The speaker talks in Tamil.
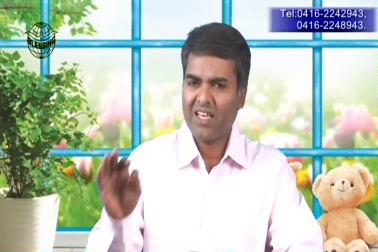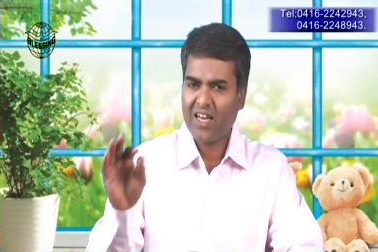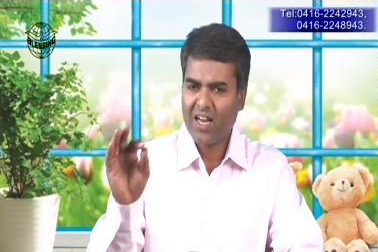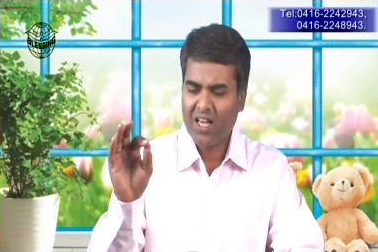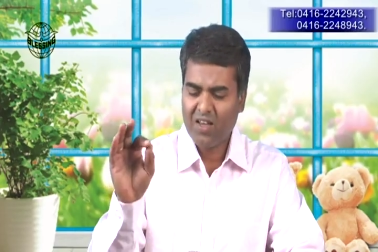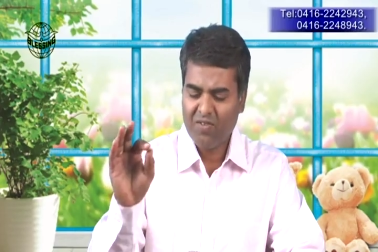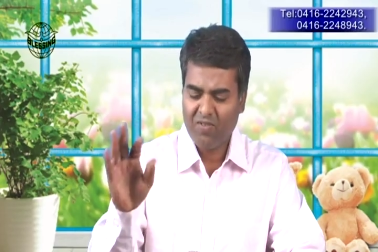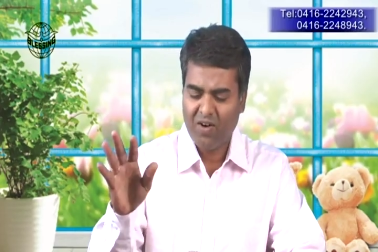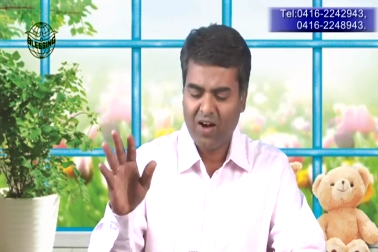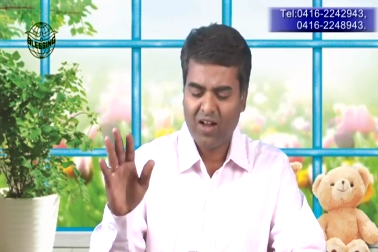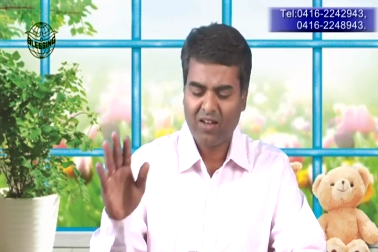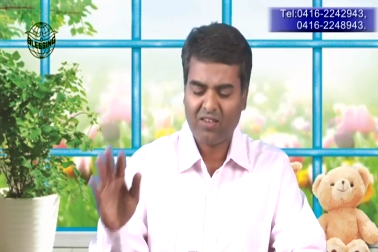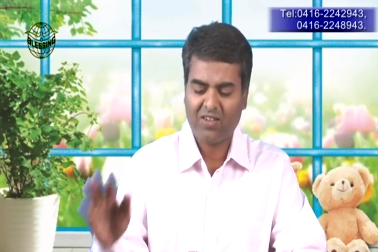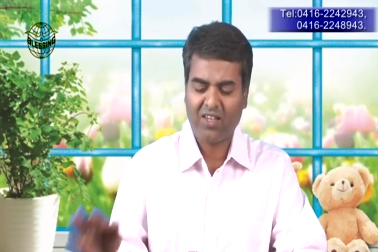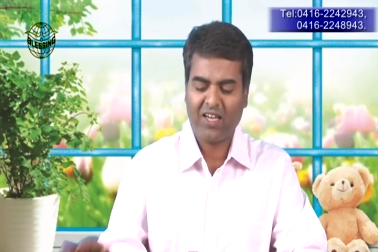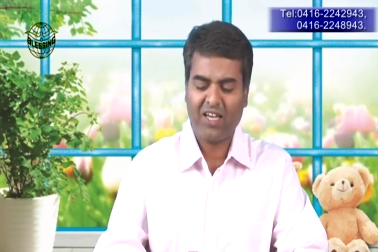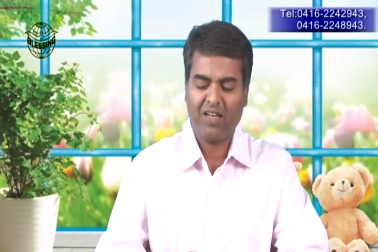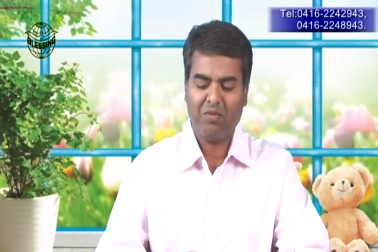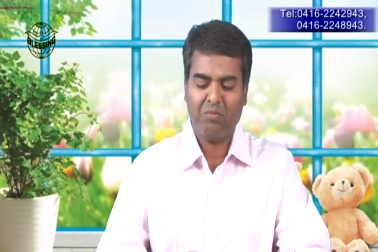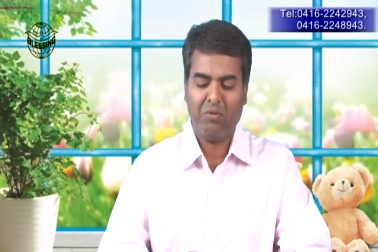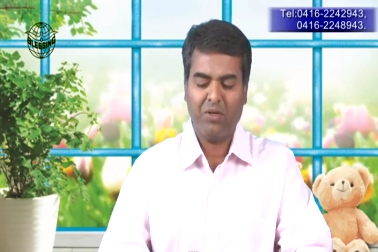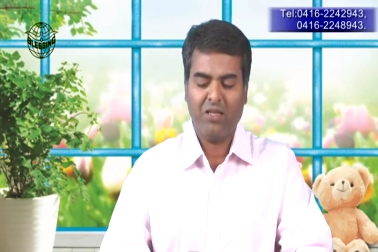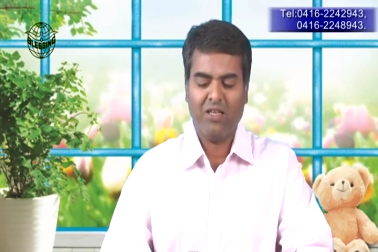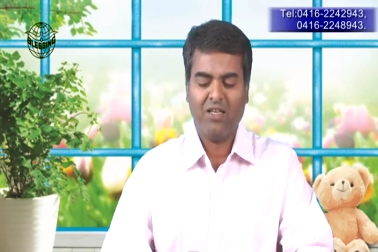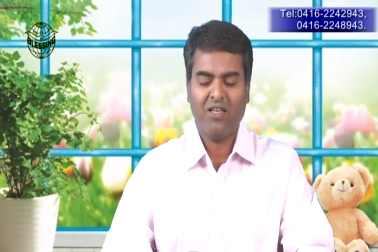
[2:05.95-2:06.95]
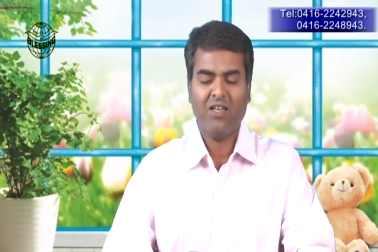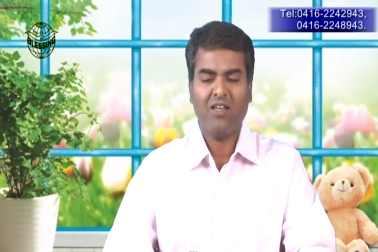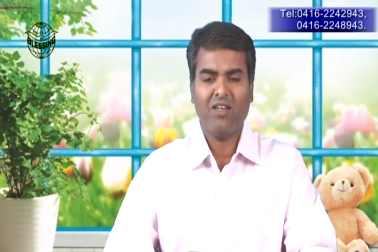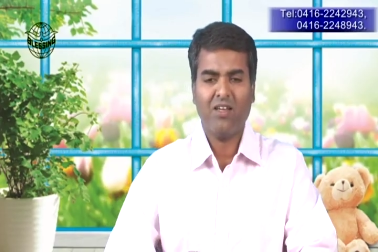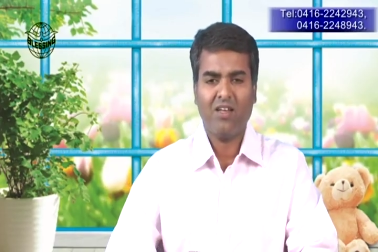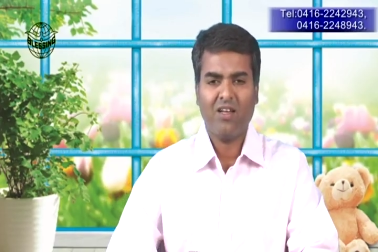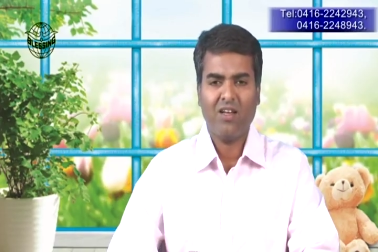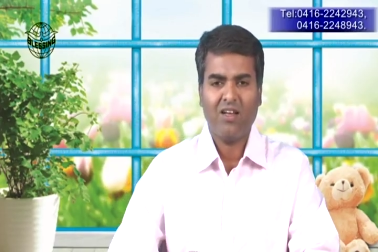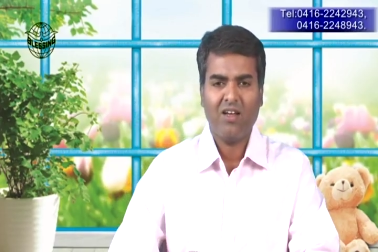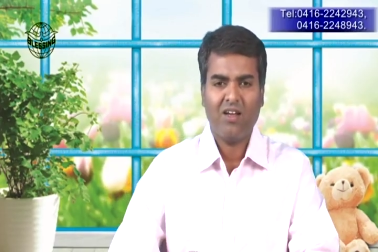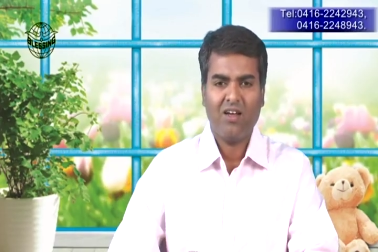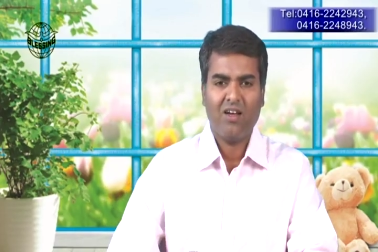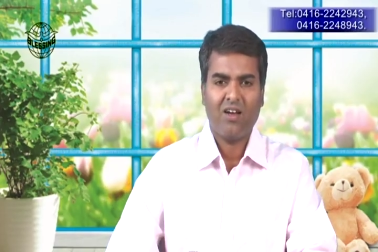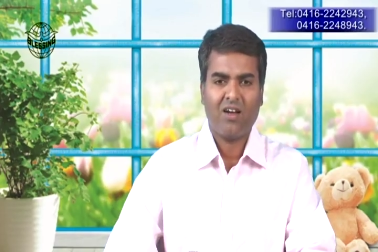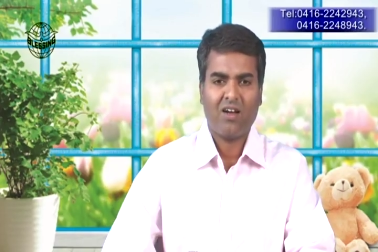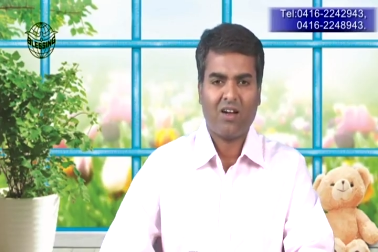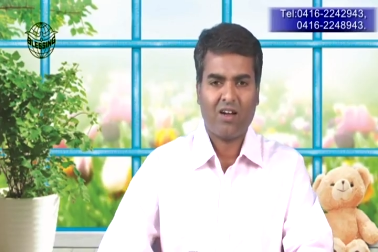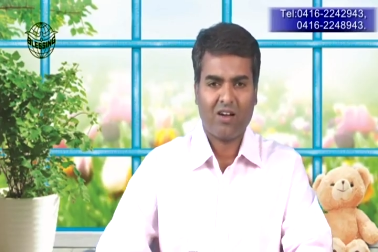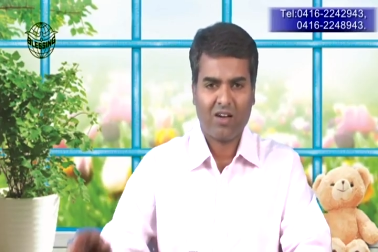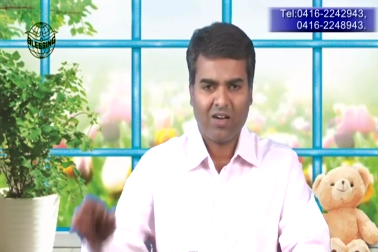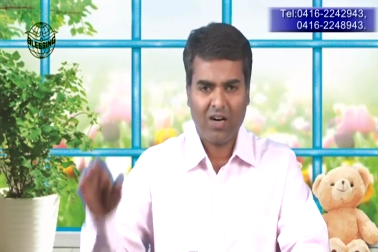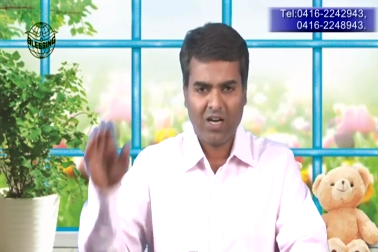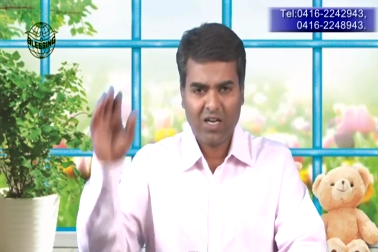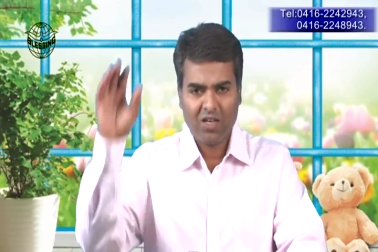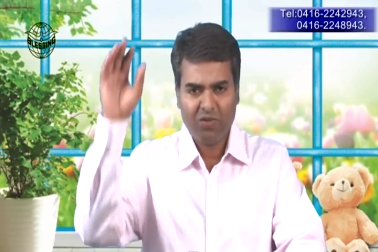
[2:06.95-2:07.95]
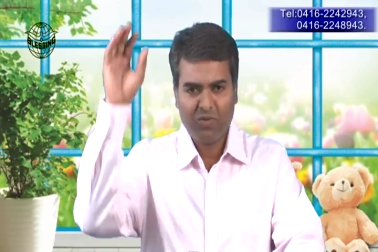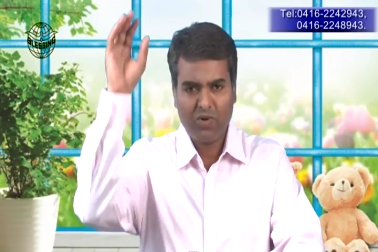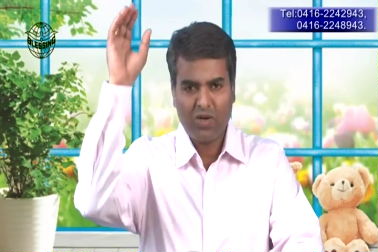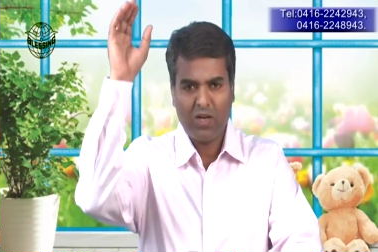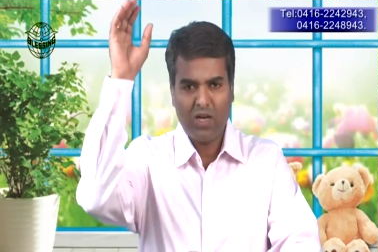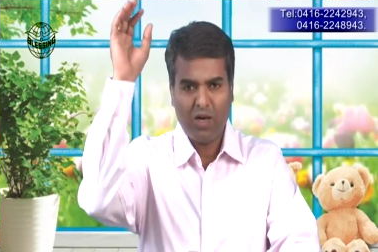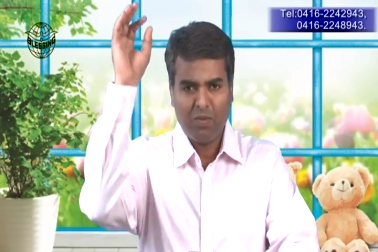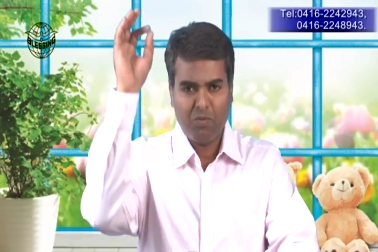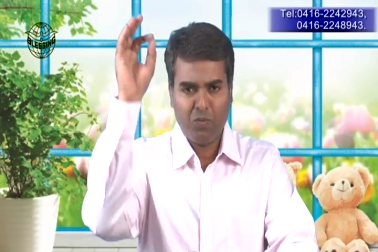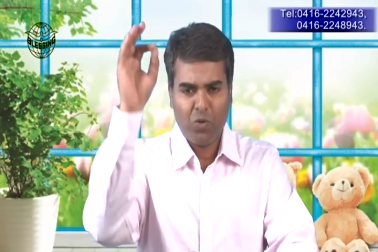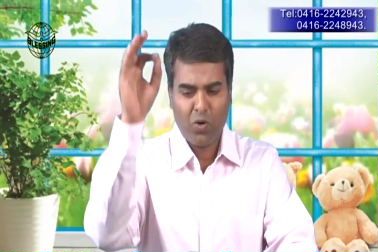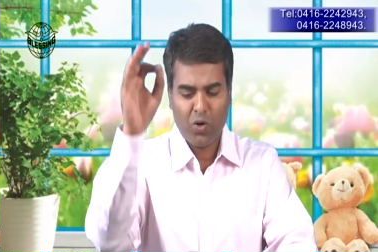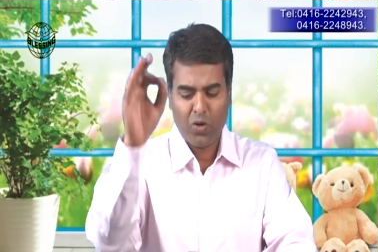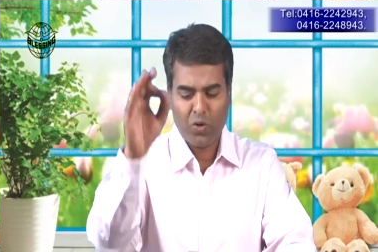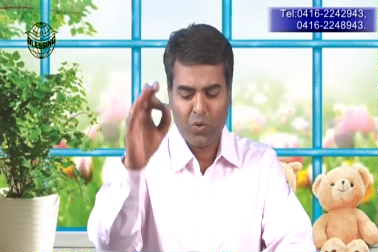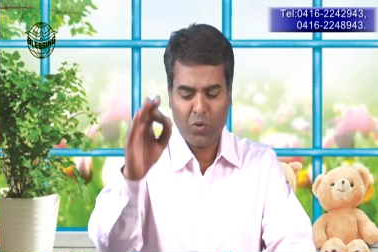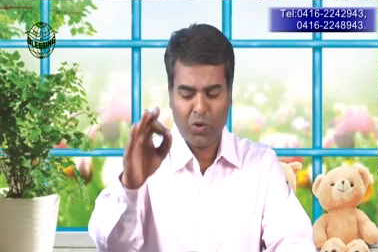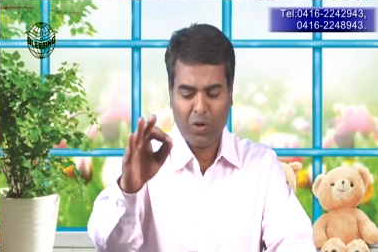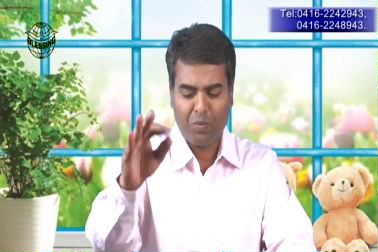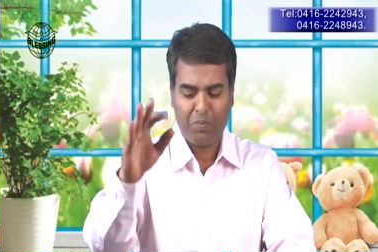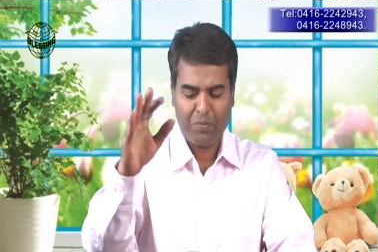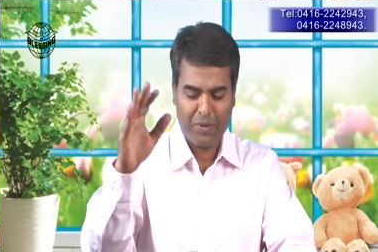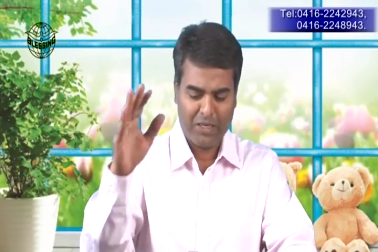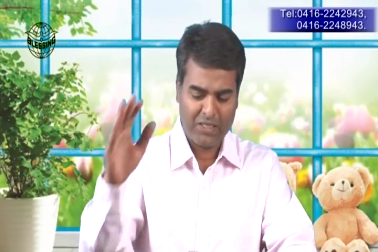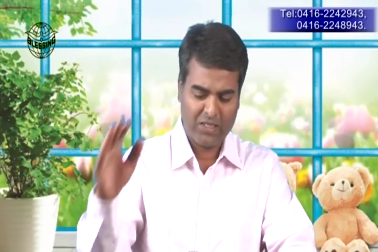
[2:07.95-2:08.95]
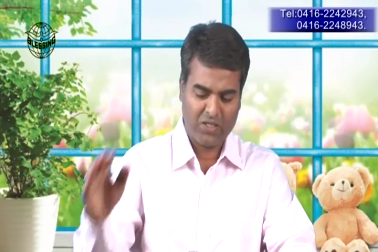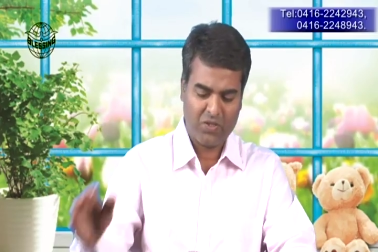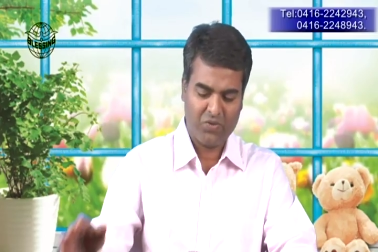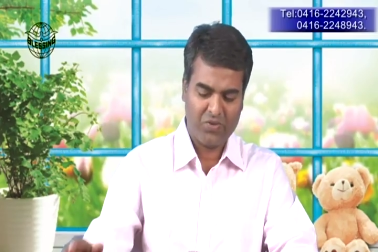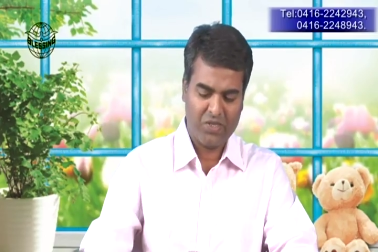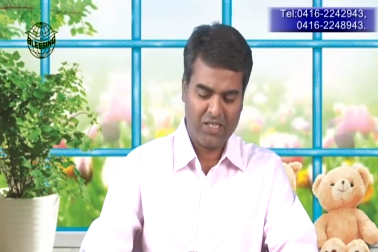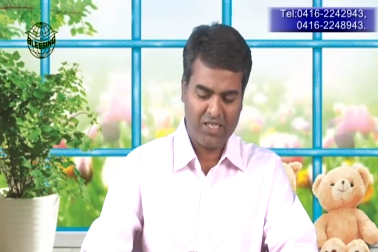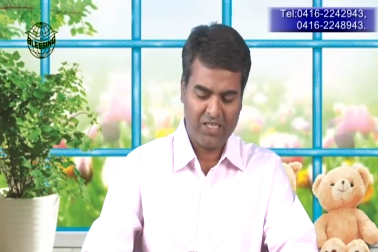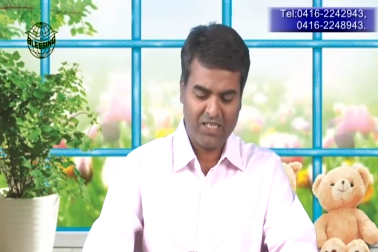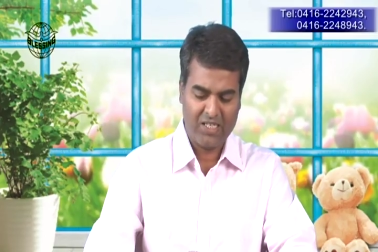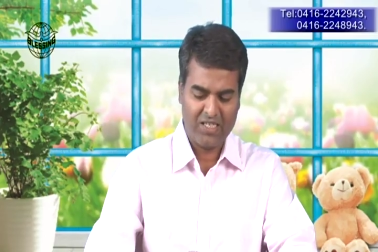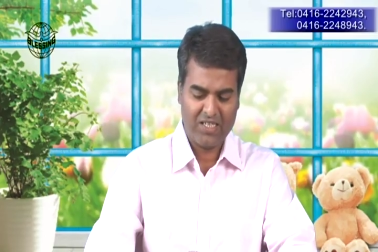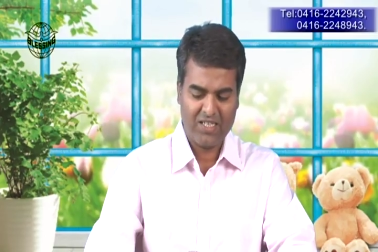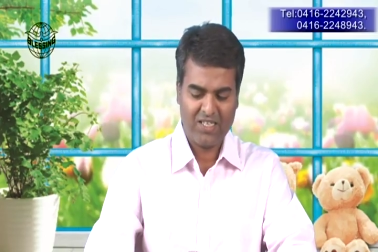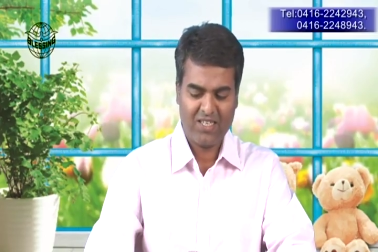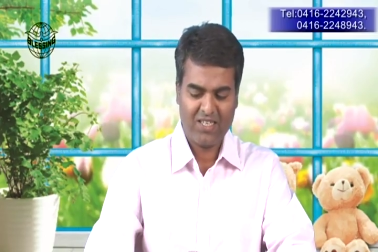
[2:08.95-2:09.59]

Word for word: இறை வார்த்தை என்பது கடவுள் நம்மோடு கூட பேசுவது